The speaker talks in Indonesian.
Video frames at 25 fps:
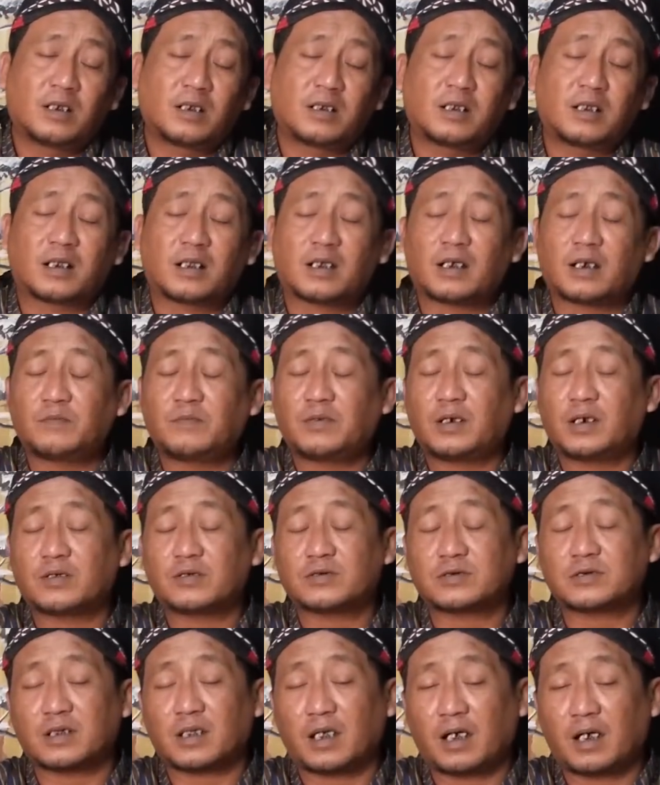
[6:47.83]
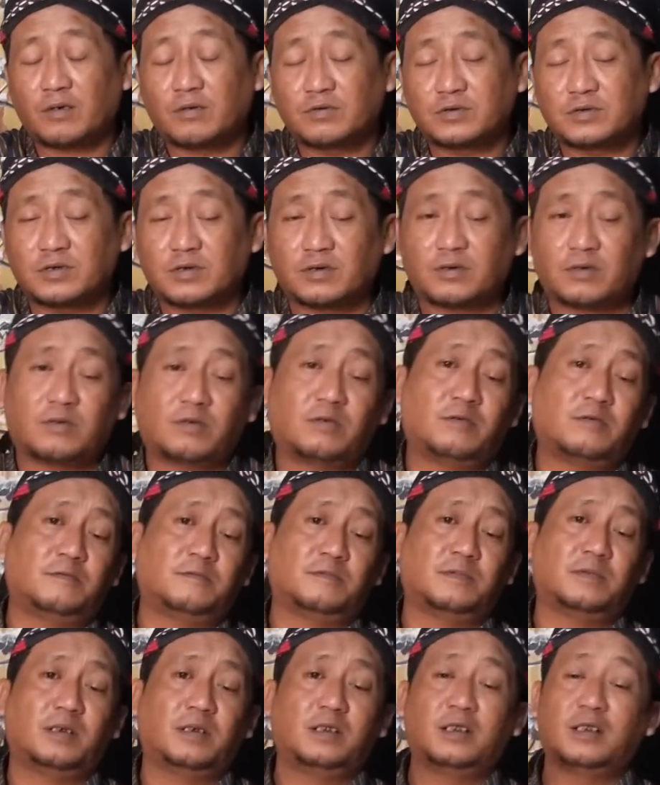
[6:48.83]
dan kamu harus tahu Joko
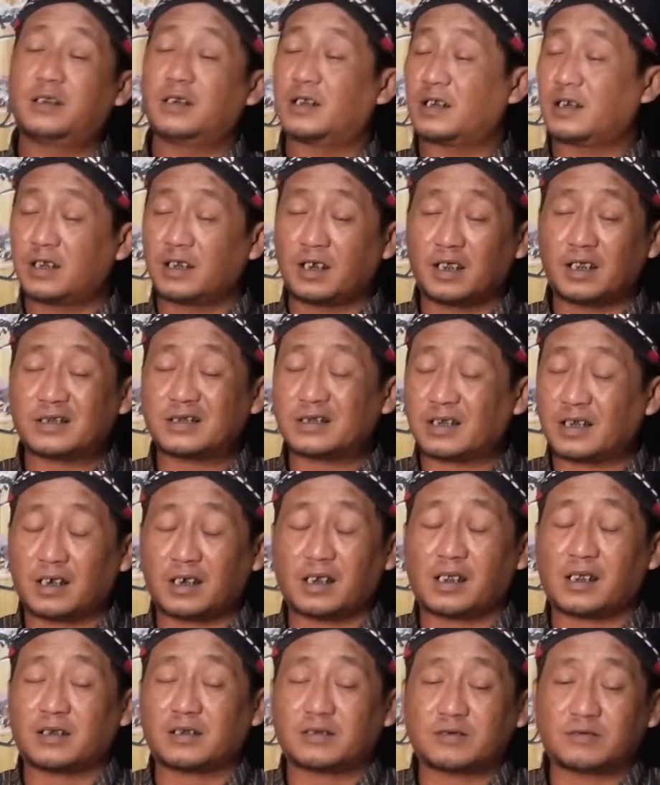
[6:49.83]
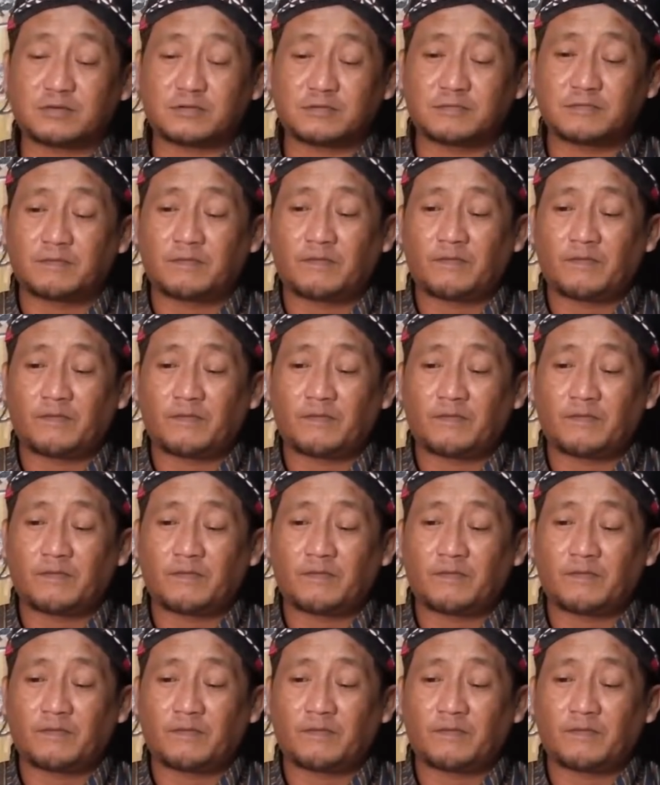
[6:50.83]
ini dari daya secara langsung